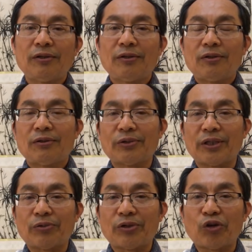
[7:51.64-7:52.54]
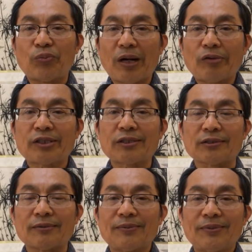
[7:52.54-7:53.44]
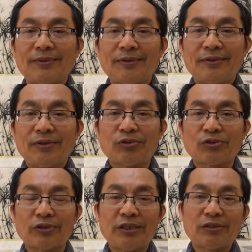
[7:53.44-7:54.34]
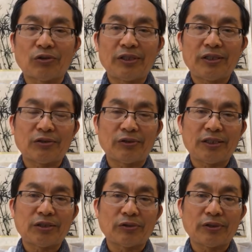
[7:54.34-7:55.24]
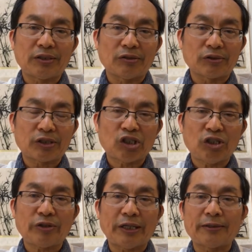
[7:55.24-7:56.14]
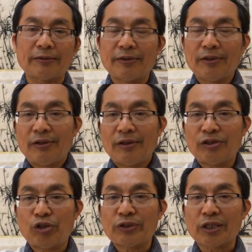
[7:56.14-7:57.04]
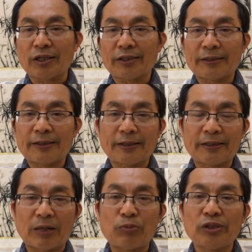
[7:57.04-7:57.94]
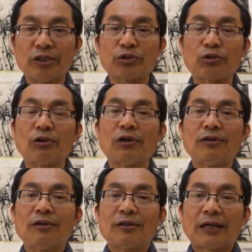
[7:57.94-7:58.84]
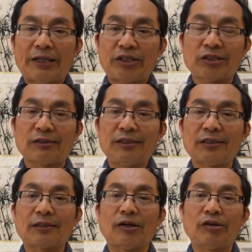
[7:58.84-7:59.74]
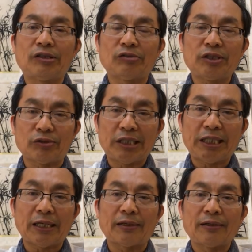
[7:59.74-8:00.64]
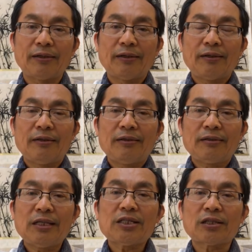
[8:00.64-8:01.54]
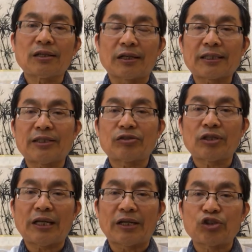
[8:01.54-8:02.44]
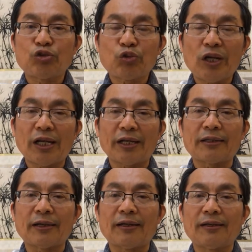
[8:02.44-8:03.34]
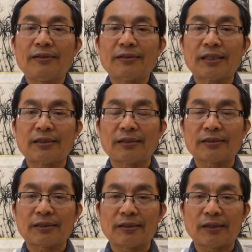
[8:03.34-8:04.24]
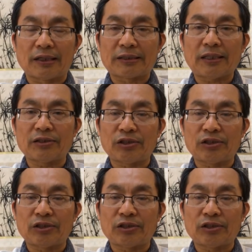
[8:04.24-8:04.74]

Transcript: 为为为标志，就是从一从一九一九一九四六年那修特勒的这个铁幕演说开始，一直到一九九一年，第一次冷战就是两军对垒的这个这个冷战结